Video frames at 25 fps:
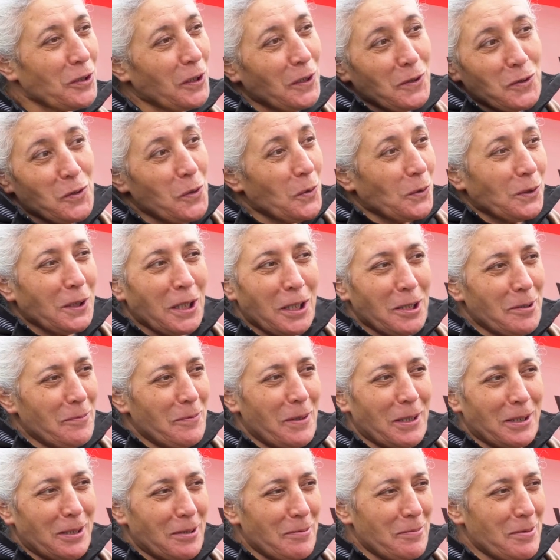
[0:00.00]
T- çok
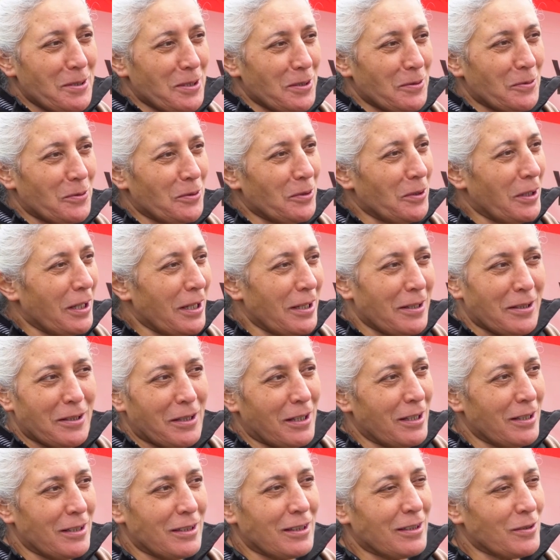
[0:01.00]
tanımadığım için ona
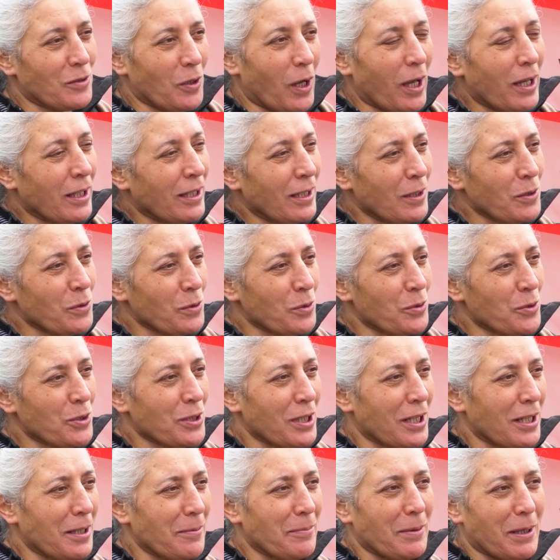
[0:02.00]
anket
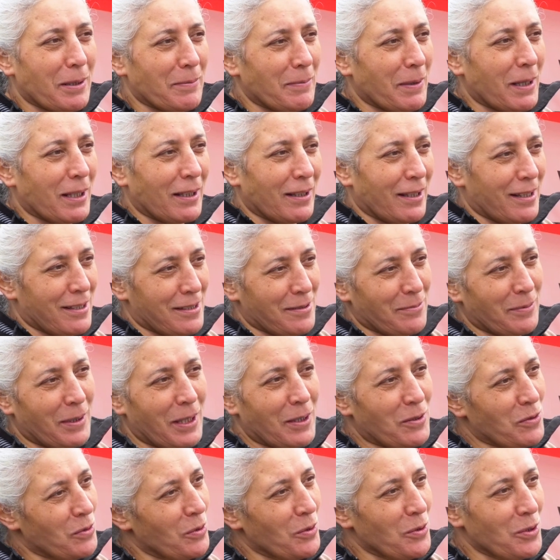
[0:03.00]
sonuçlarına bakmak lazım.
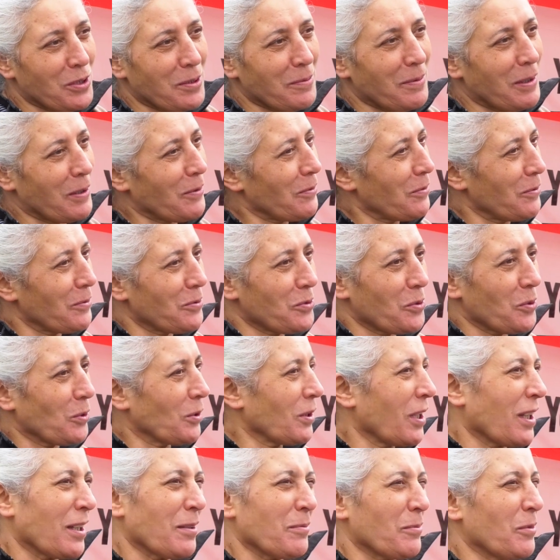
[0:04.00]
Yani sonuçta ben onu çok
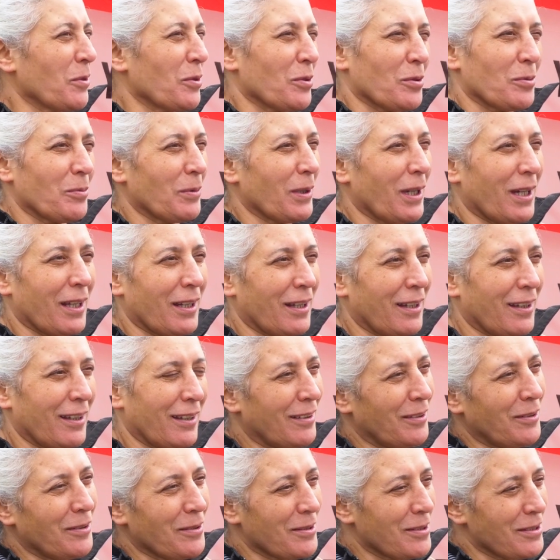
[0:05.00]
tanımıyorum yani.
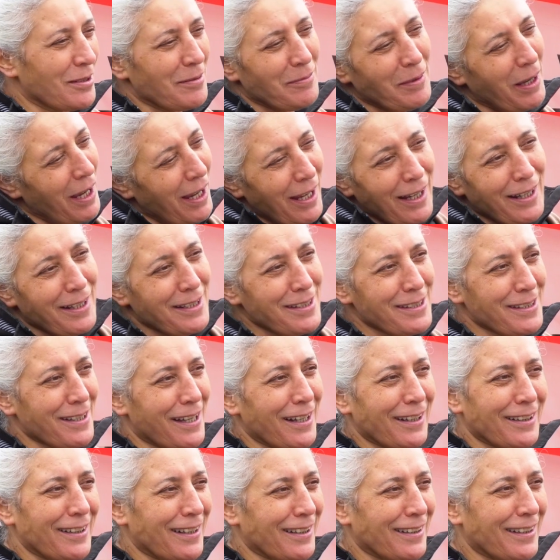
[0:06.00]
Onun için hayırlısı
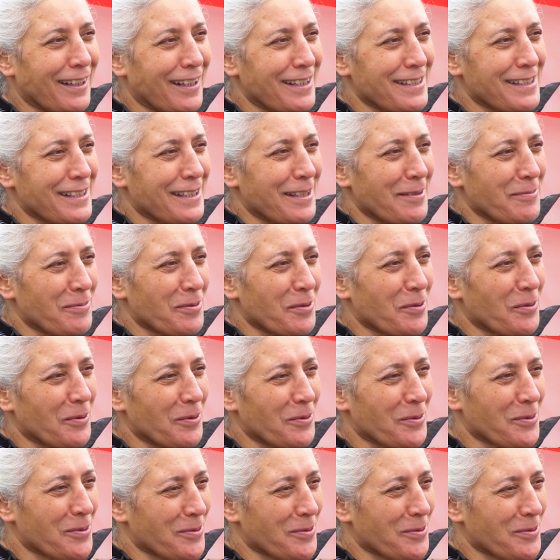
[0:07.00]
haklarında hayırlısı kimse öyle